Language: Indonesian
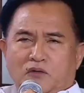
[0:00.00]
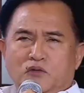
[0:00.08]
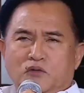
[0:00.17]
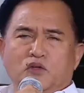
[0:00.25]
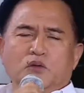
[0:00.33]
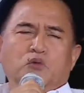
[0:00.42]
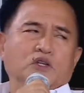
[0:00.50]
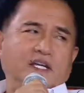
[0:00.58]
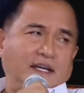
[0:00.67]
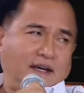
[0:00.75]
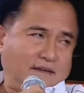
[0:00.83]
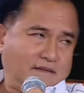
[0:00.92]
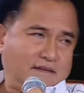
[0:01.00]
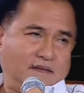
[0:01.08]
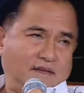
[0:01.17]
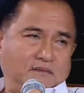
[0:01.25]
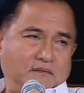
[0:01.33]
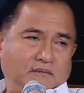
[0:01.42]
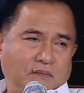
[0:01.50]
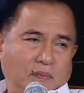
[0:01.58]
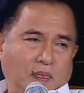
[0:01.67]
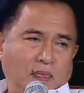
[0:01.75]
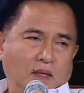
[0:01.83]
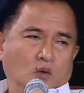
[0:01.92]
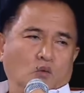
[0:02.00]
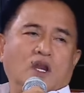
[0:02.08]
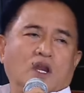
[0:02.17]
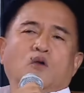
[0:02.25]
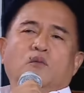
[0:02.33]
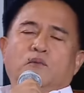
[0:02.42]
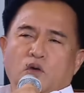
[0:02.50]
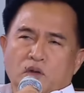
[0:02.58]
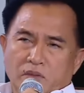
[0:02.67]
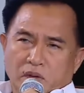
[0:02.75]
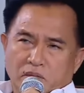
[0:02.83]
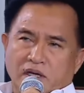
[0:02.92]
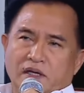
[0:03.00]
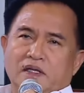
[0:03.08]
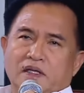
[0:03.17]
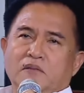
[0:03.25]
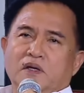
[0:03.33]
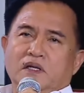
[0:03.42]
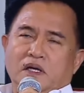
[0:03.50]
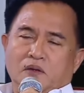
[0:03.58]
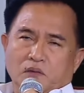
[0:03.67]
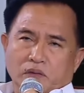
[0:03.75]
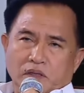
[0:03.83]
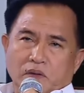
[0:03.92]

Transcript: Konstitusi untuk dibuktikan. Walaupun memang kita mengetahui